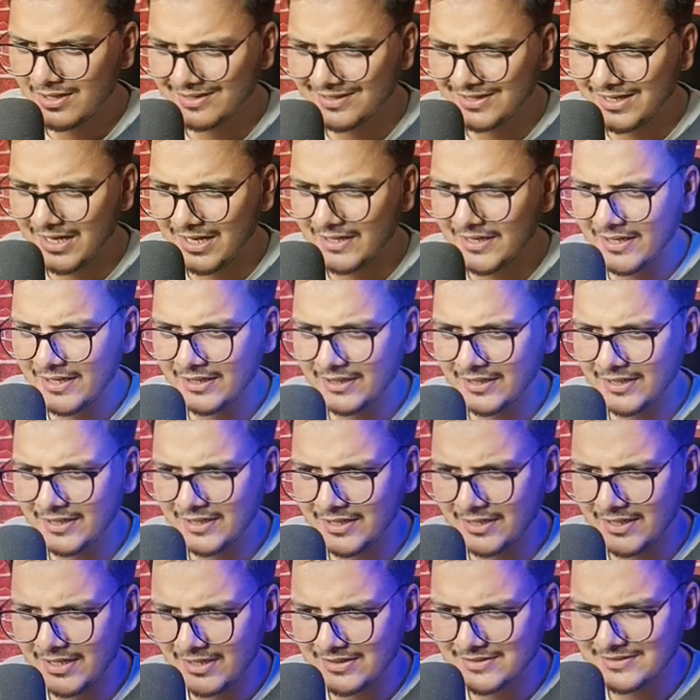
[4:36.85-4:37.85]
गाने की
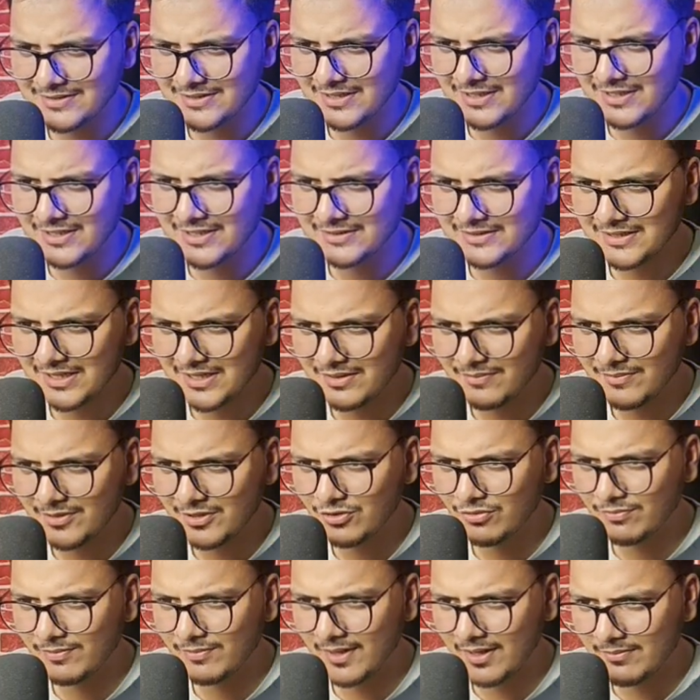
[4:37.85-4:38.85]
है डांस की है सारी
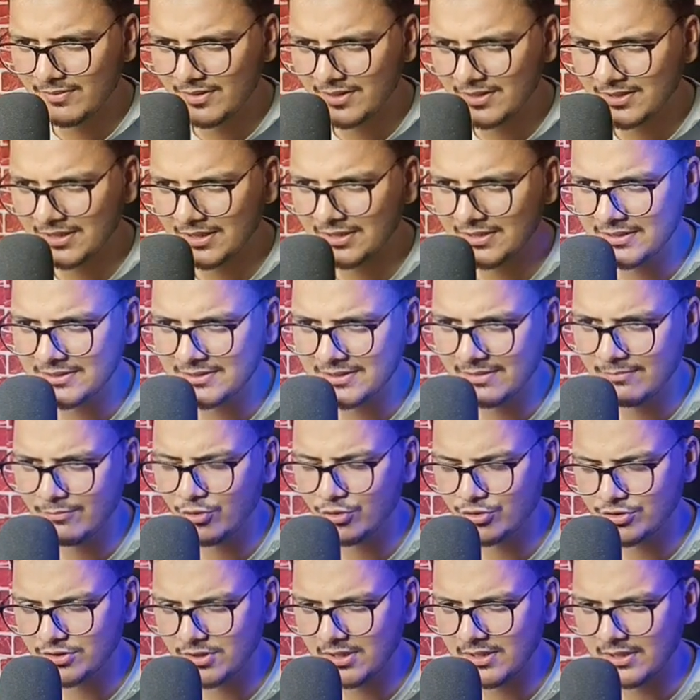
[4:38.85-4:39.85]
वीडियो प्राइवेट करनी चाहिए
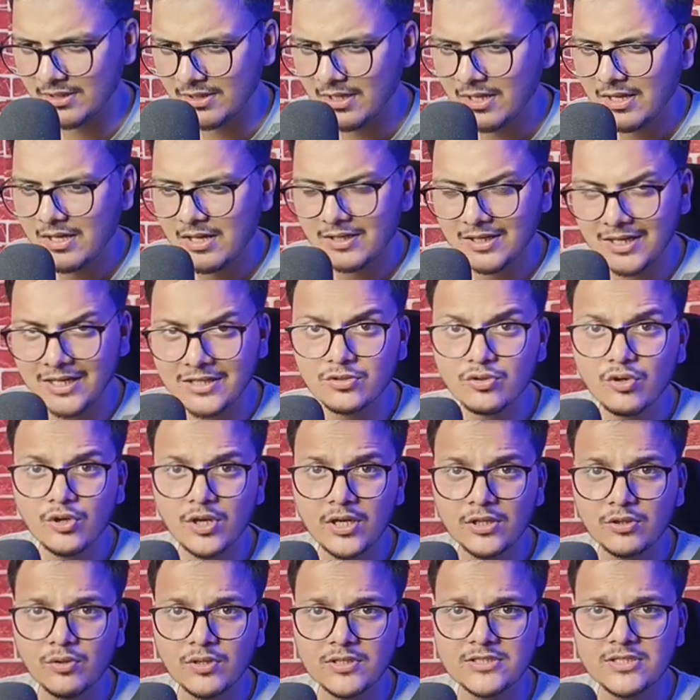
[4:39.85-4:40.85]
मोस्टली कर
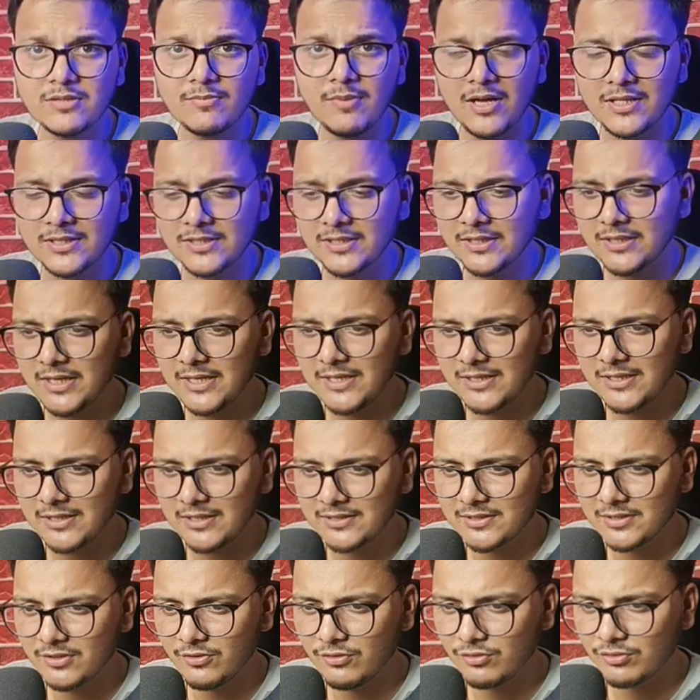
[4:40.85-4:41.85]
दोगे तो अच्छी बात है नहीं
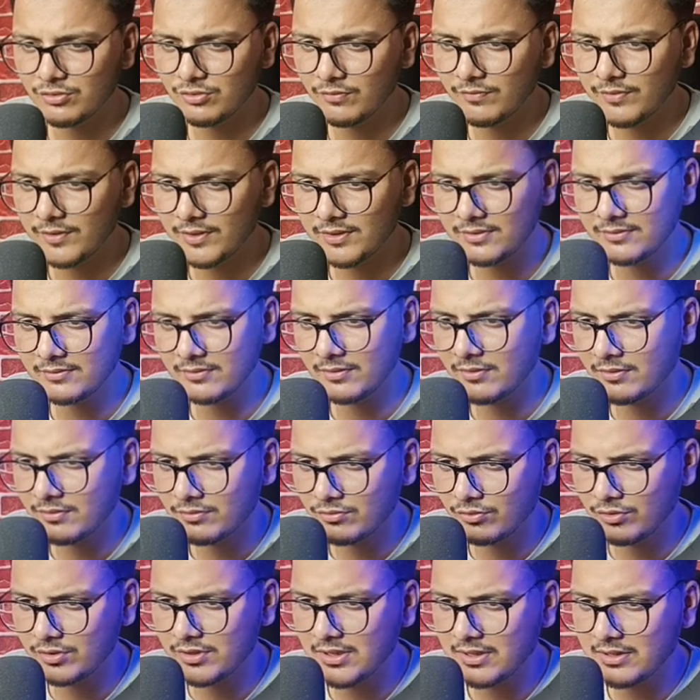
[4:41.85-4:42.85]
करते हो तो फिर तो
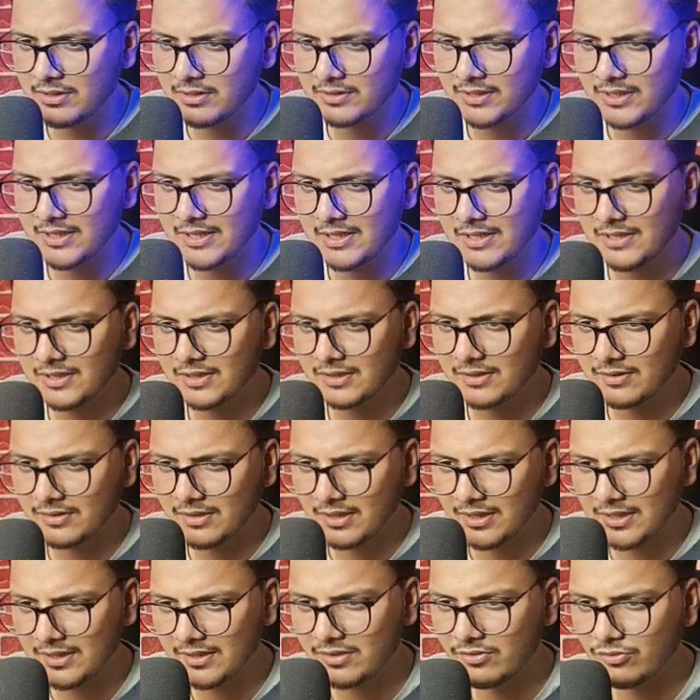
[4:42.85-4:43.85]
कोई दिक्कत नहीं है लेकिन
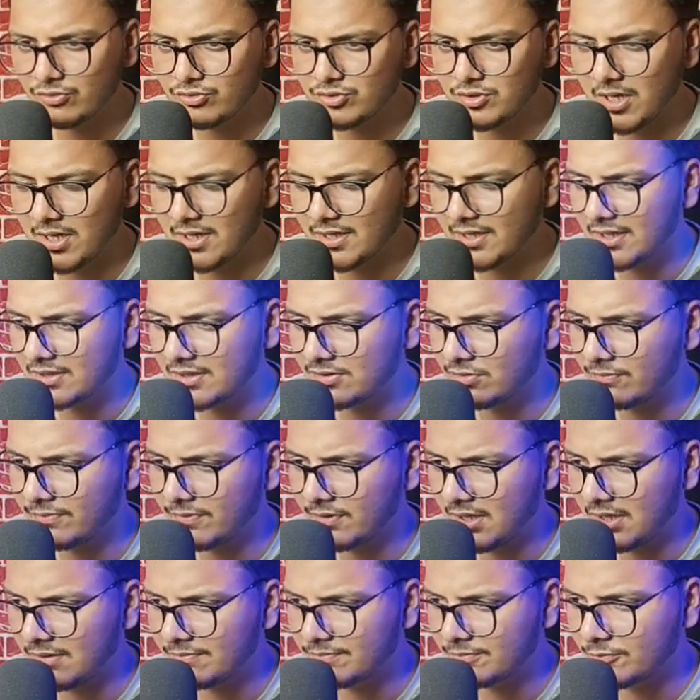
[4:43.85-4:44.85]
अगर रिव्यूज आ गया तो
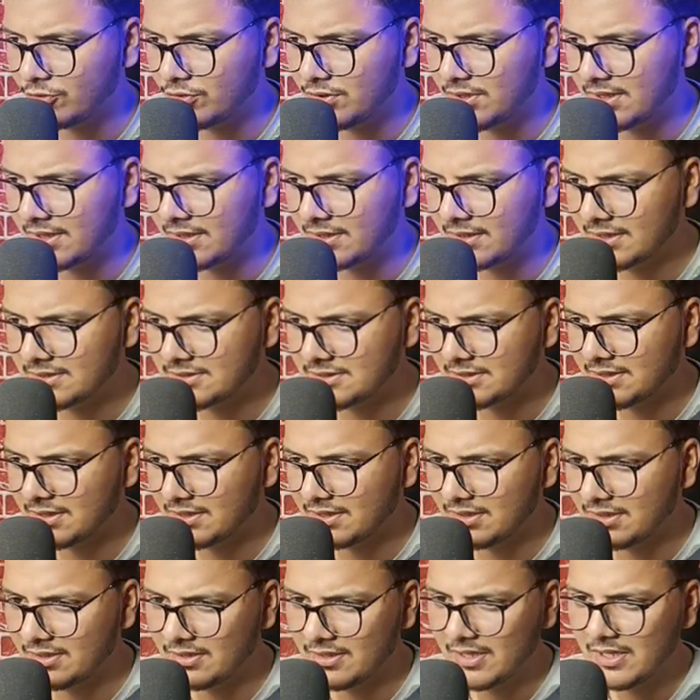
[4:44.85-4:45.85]
फिर आपको ये लगना चाहिए
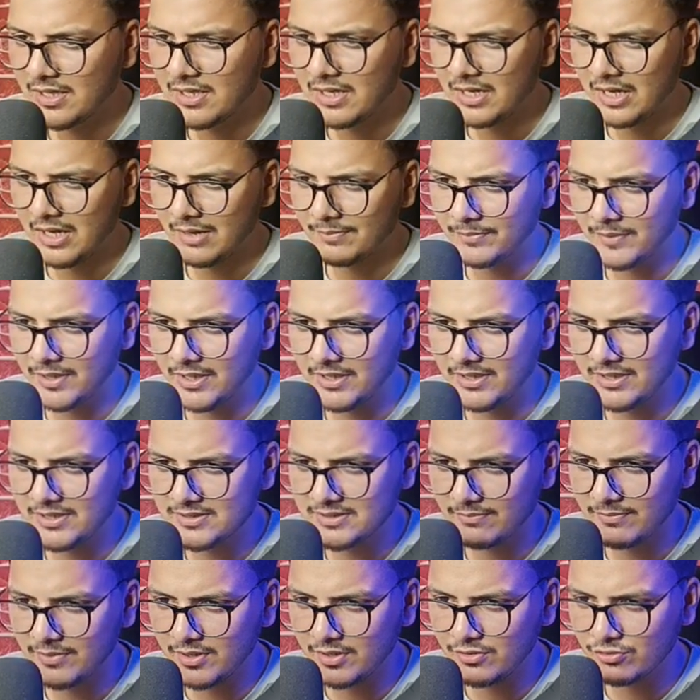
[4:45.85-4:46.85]
कि आपके इन्हीं
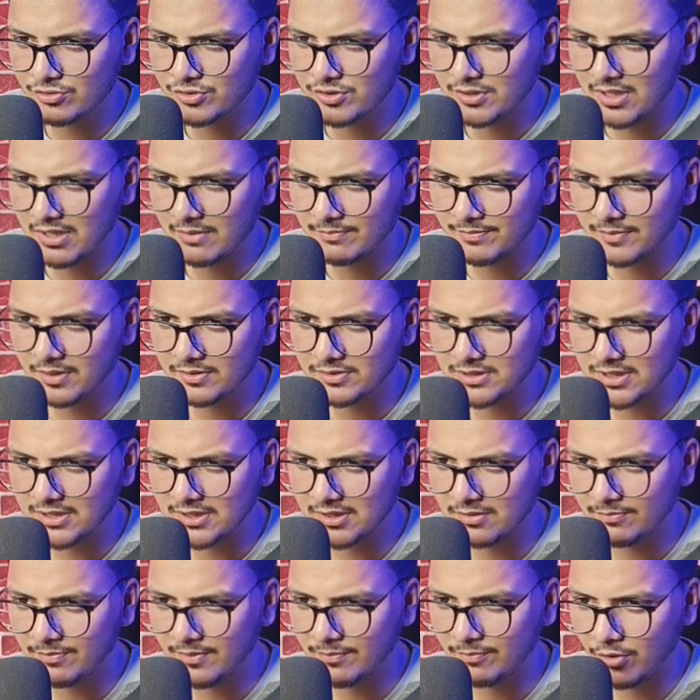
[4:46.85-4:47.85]
सब वीडियो से आपके
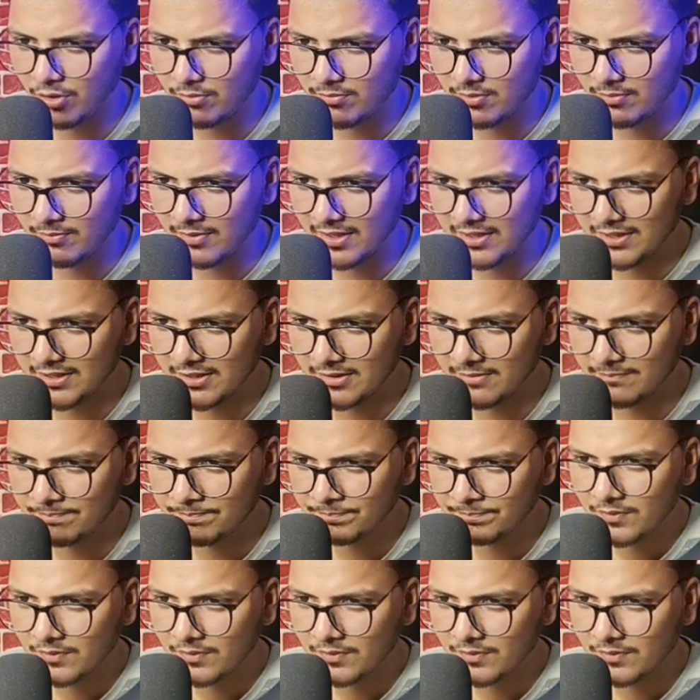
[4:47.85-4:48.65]
चैनल पर प्रॉब्लम आई है